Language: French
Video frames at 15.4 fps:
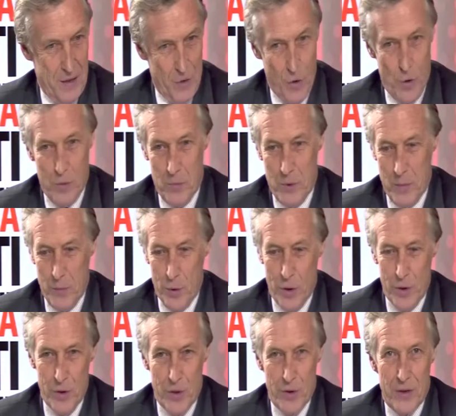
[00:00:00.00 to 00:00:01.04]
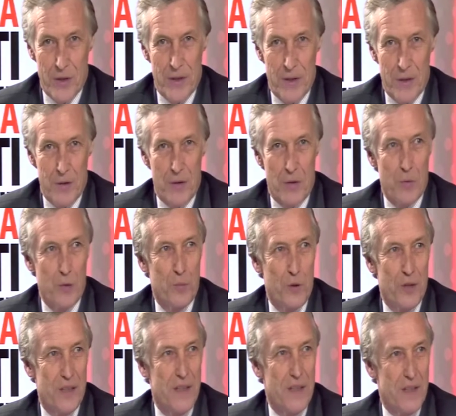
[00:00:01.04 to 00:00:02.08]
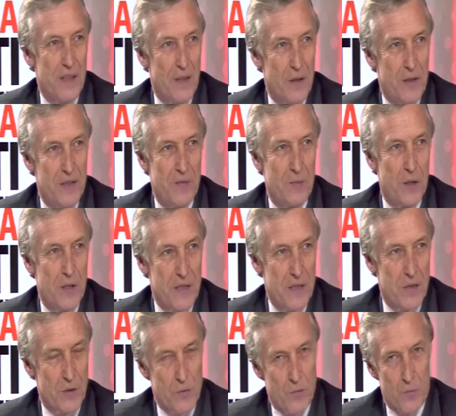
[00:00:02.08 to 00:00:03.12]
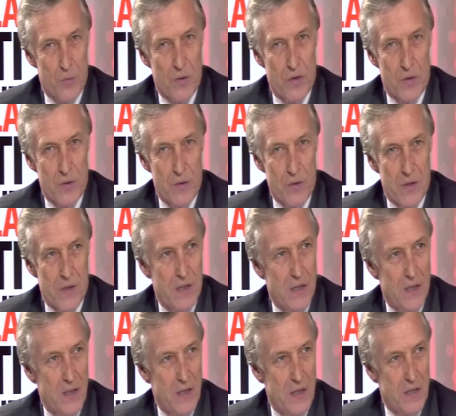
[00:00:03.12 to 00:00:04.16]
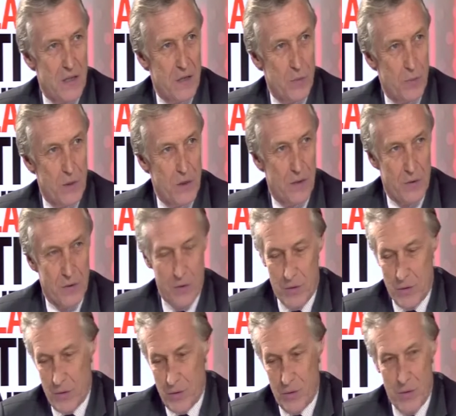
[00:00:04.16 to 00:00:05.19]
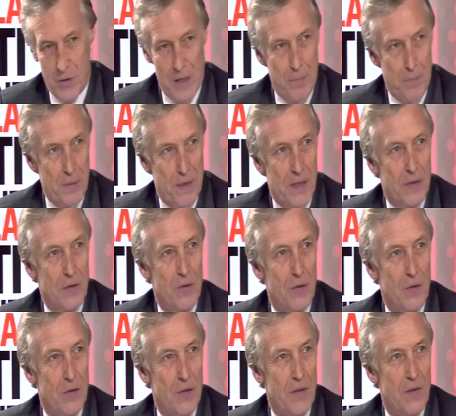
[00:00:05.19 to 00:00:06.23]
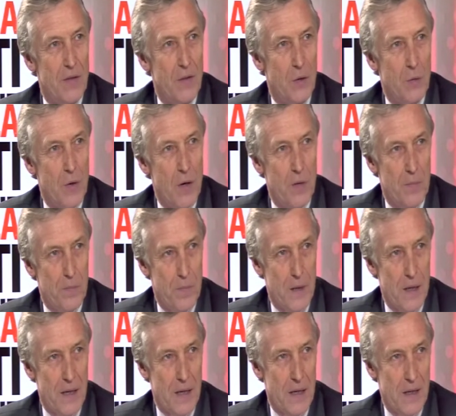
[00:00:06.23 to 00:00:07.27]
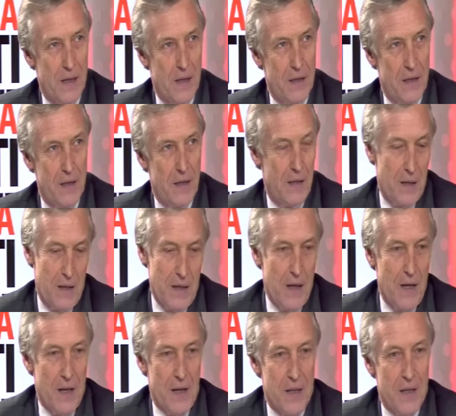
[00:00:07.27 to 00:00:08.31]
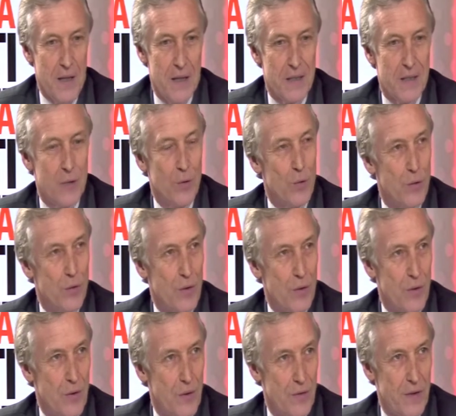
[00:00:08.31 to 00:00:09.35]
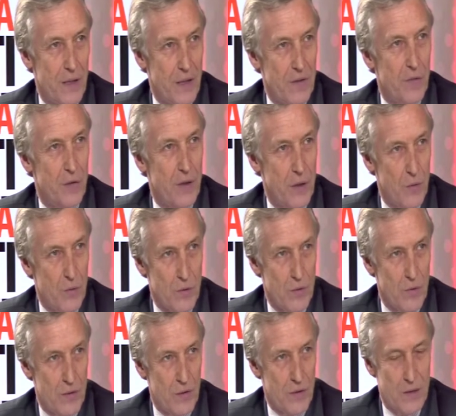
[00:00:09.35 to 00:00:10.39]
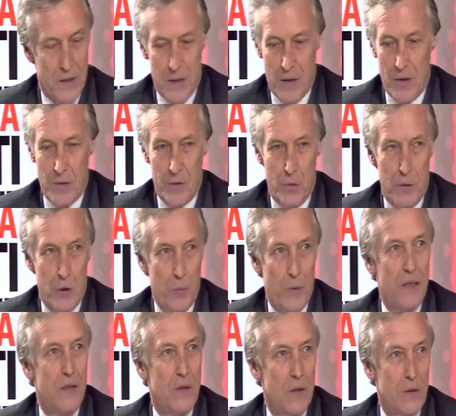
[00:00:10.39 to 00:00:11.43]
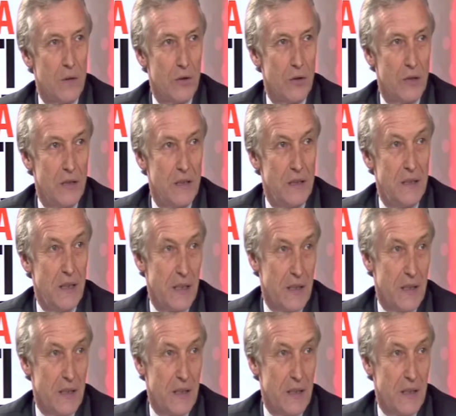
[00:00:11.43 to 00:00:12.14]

mon oh, entrée euh, dans le monde politique est relativement récente, puisque c'est à la suite euh, de la perte de la ville de Rouen par euh, l'élection de Valérie Fonéron en 2008 que j'ai dit à